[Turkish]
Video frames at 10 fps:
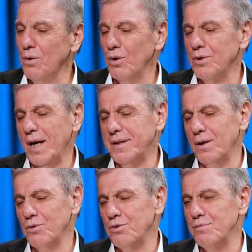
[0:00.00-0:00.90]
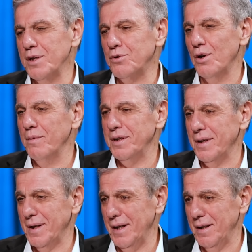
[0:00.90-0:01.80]
o tarihte 35
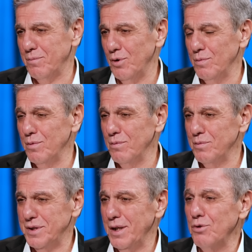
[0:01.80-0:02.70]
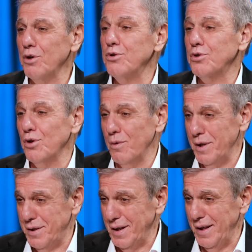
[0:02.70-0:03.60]
kilometrekarelik bölüm. Bizde 400
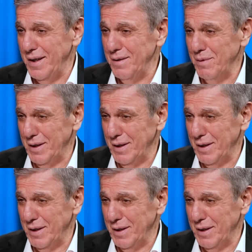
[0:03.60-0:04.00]
kilometrekareydi. Evet.